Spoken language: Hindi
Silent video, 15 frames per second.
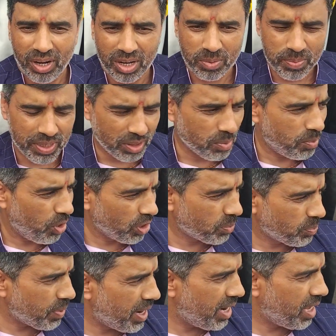और मैं तो
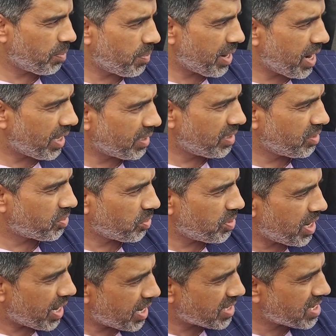बहुत पहले एक बार आदनी
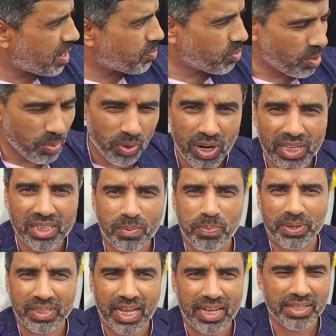चौधरी डांडा साहब को बोला था
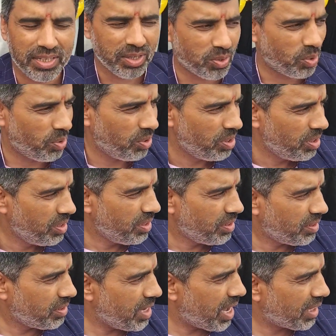प्रधान जी को
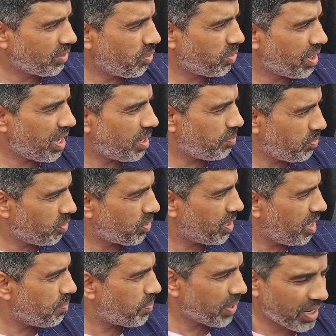याद होगा हम
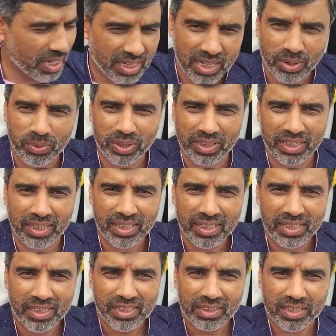लोग यहीं पे इकट्ठे हुए थे
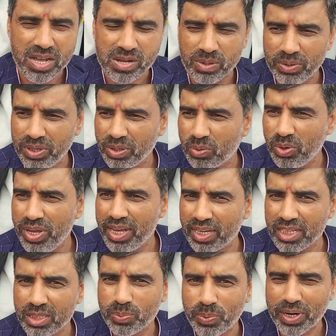कि कोई न कोई
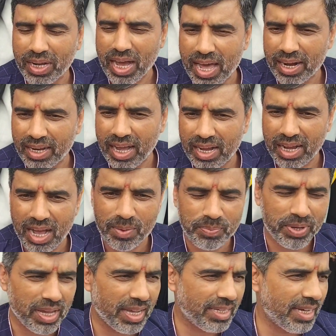एक इस प्रकार का
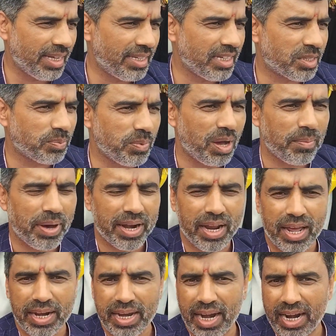काम किया जाए जिसमें
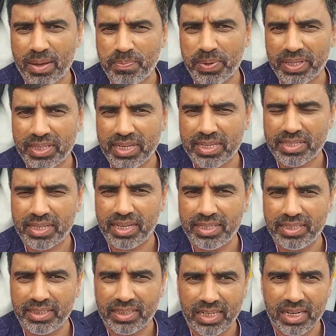हमारे हरियाणा प्रदेश
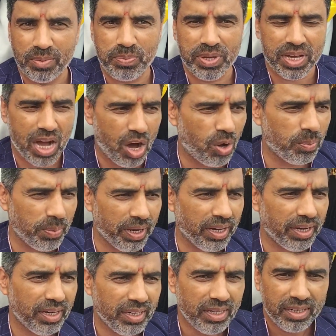के जितने भी गांव
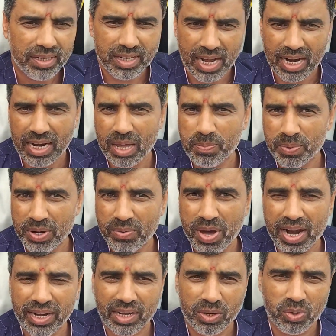में डांडा
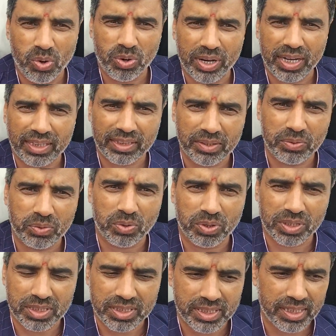परिवार के लोग रहते हैं उनको
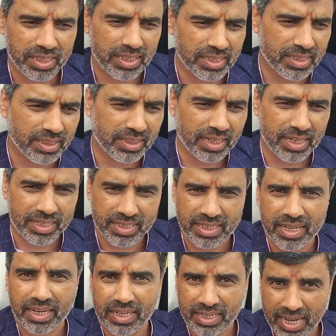किसी न किसी तरीके
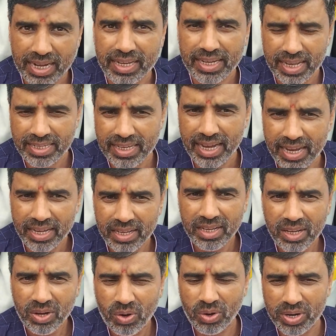से इकट्ठा किया जाए
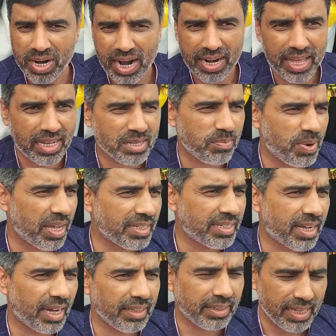और डांडा
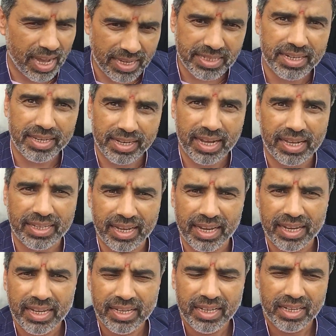समाज का इतिहास लिखा
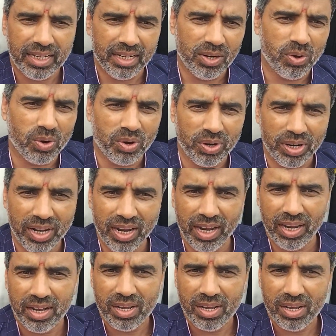जाए इन लोगों ने